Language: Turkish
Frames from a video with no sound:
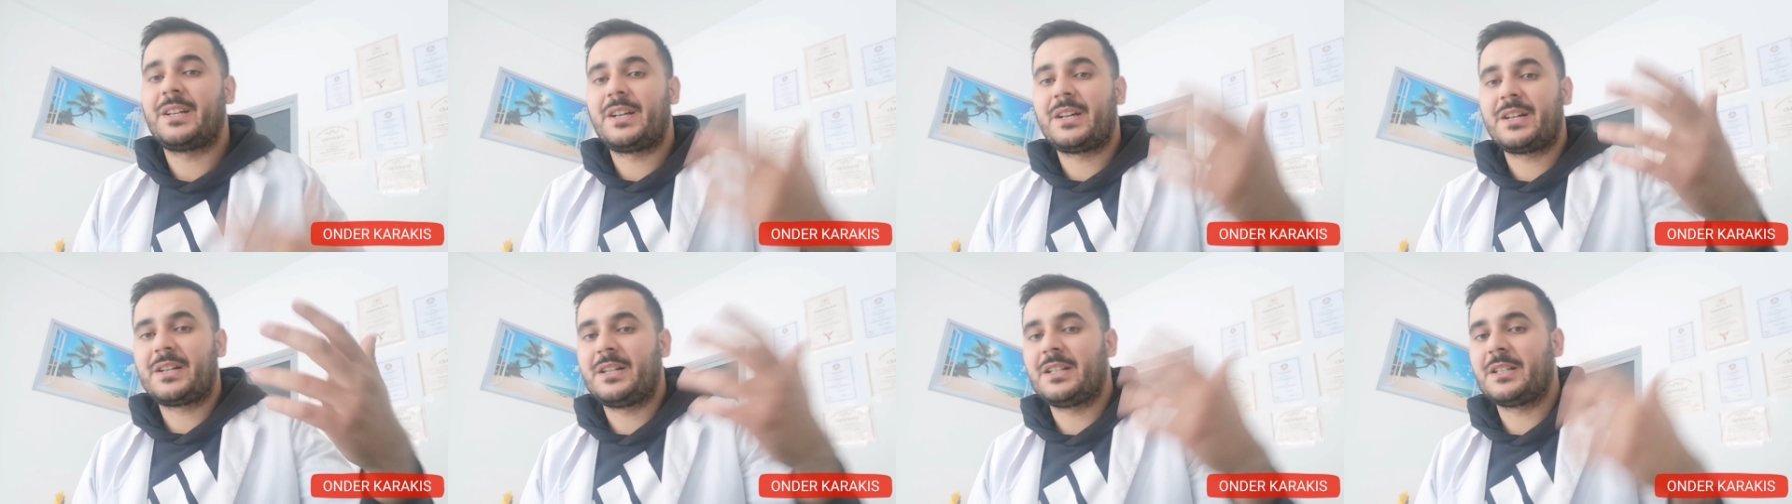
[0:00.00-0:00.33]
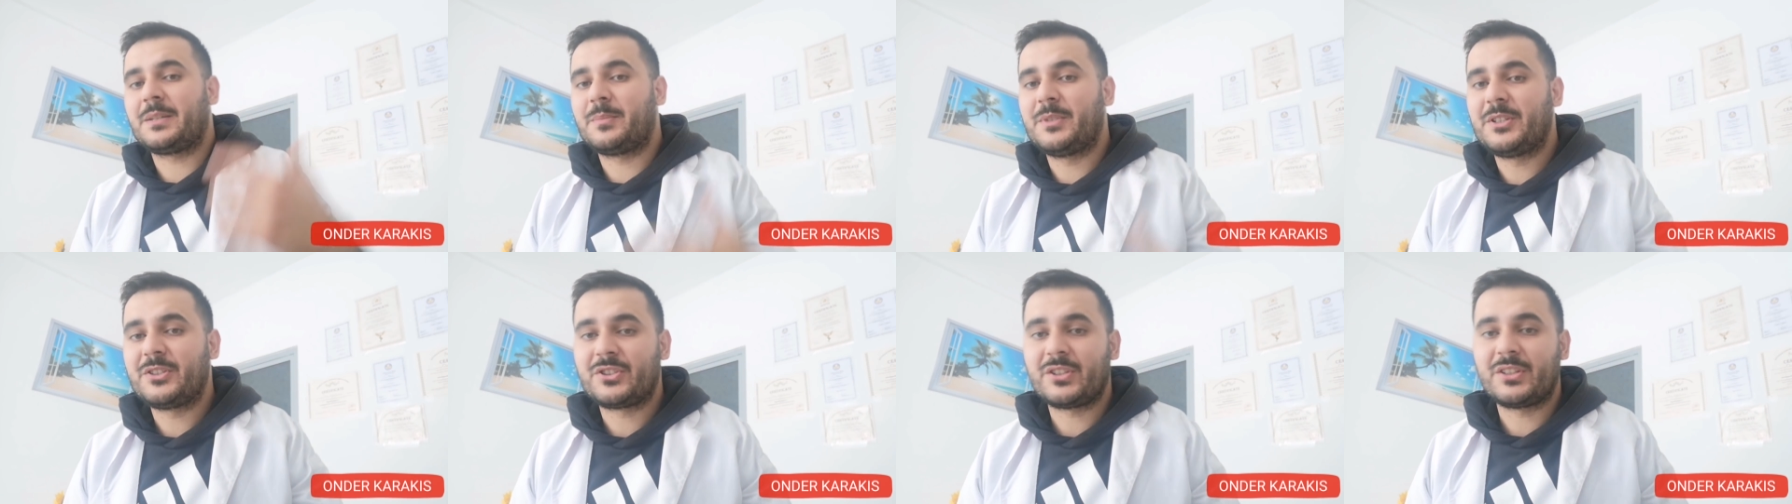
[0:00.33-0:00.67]
ayağa
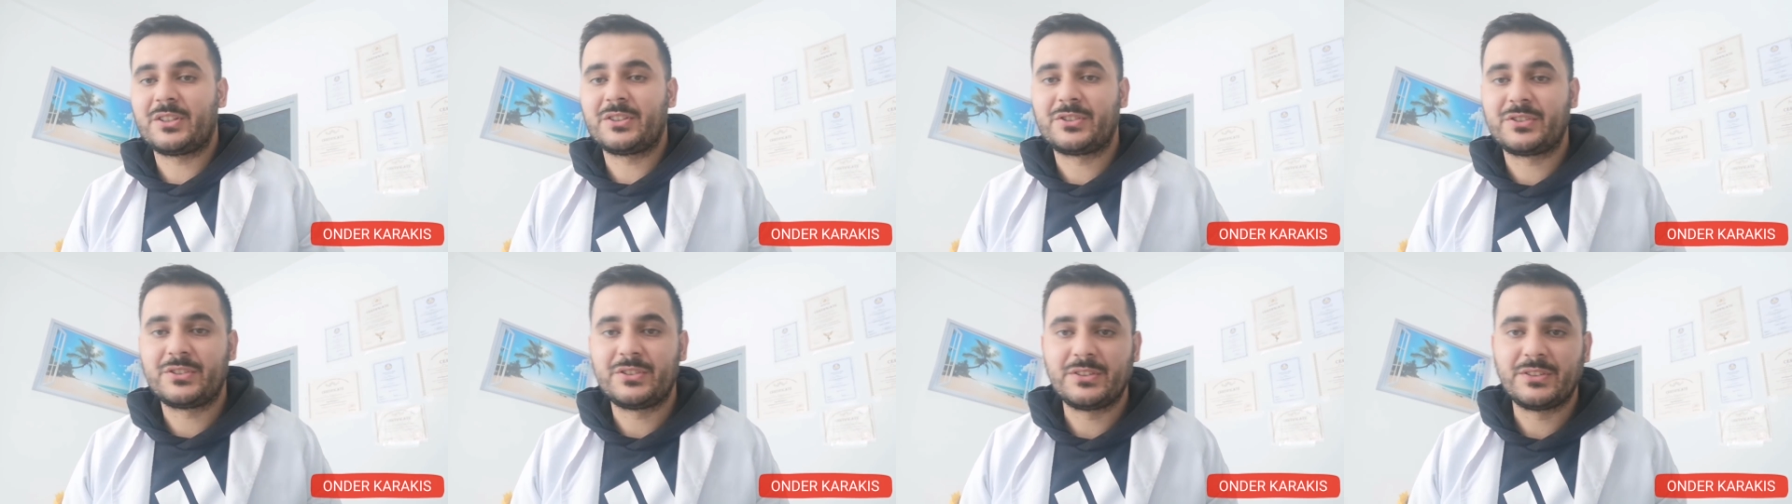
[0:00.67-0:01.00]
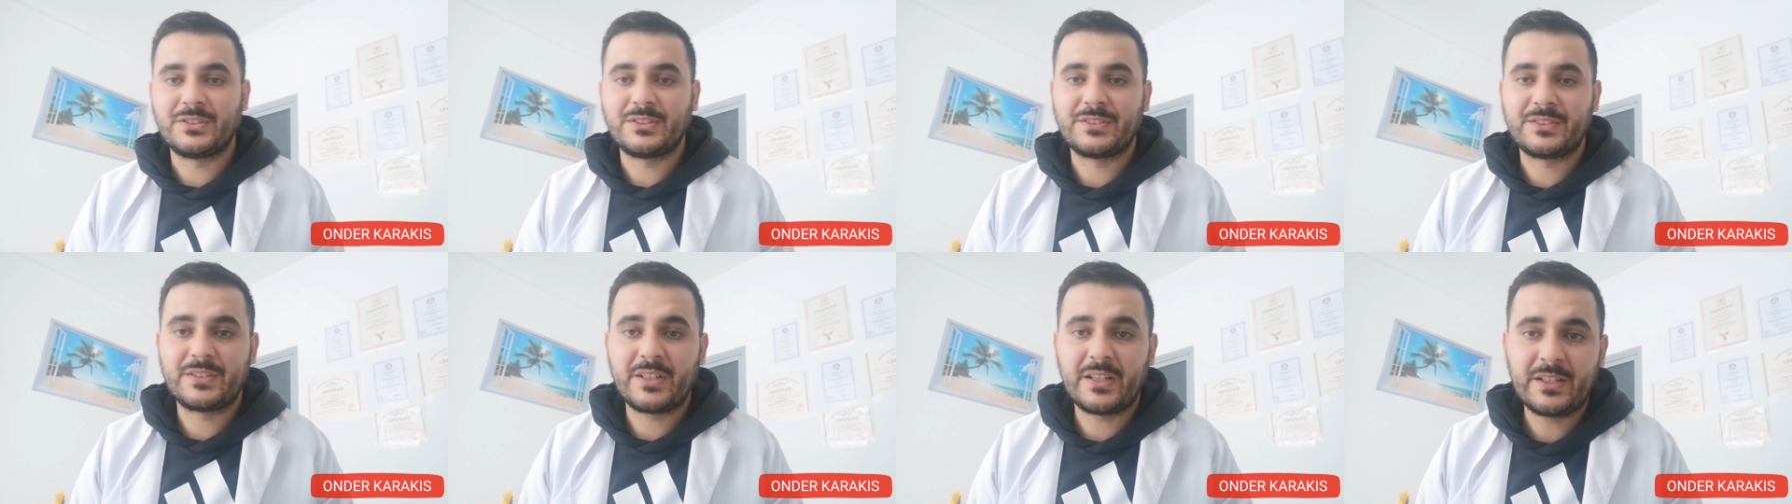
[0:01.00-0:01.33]
kalkmaya
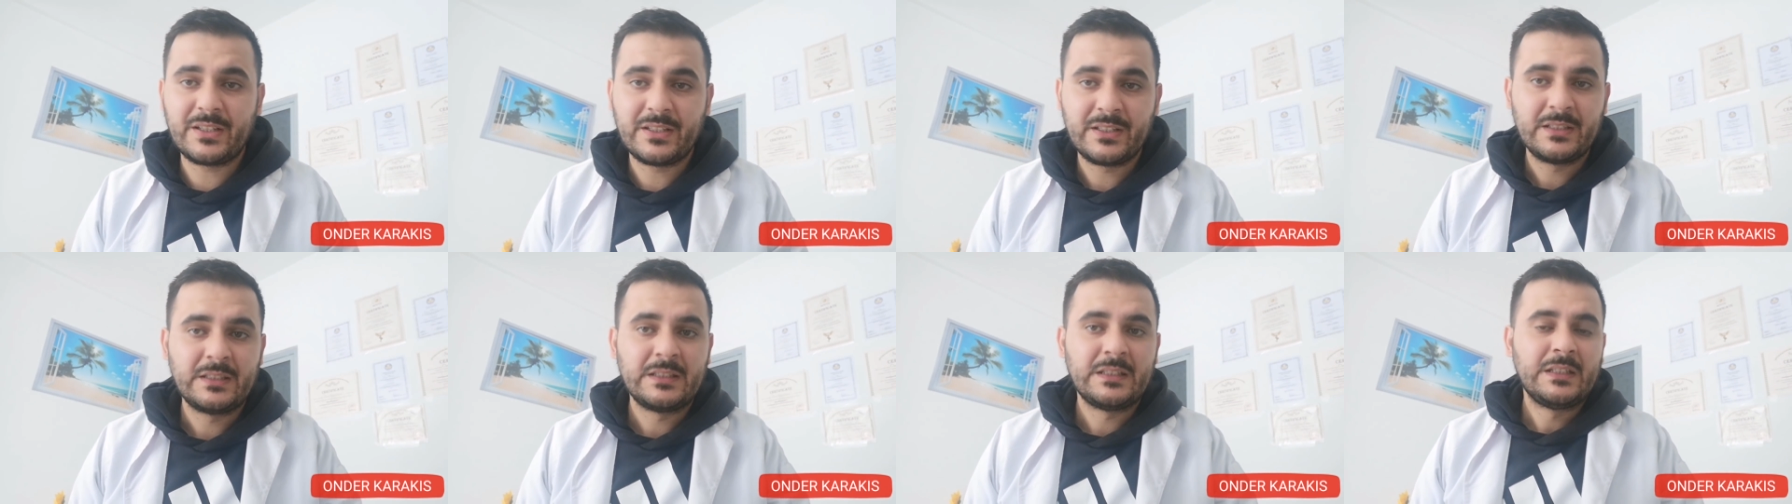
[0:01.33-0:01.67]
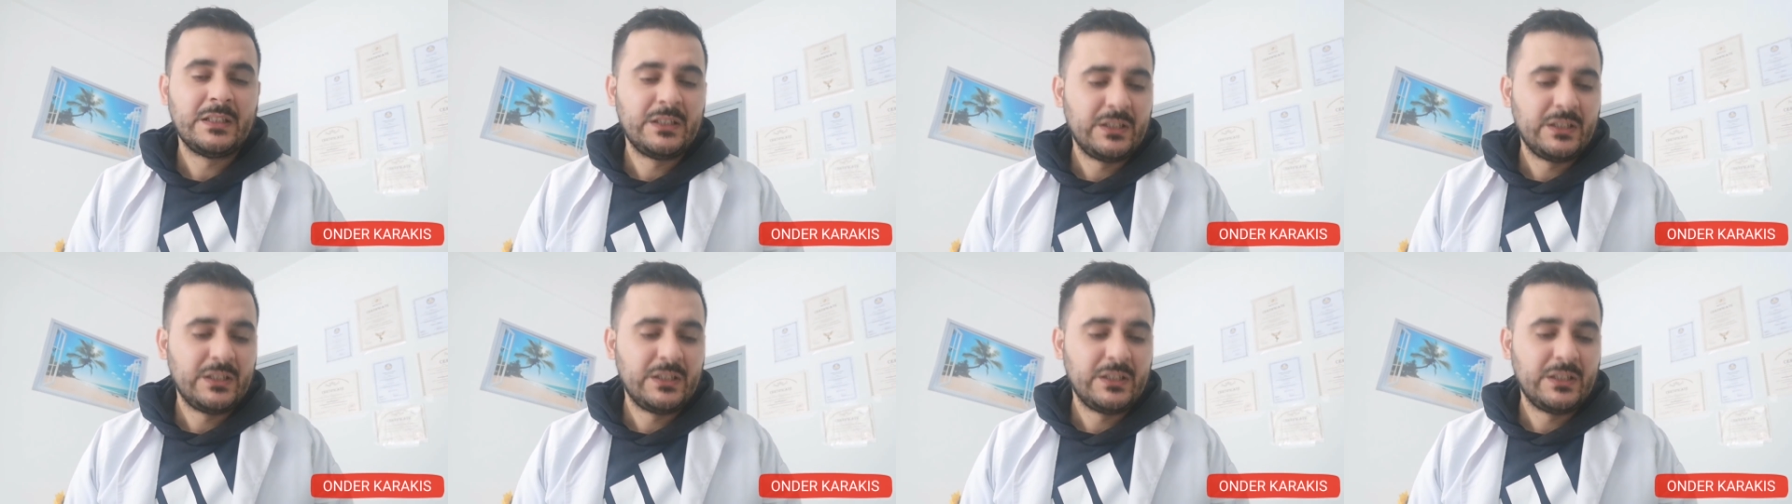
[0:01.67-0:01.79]
çalıştığınızda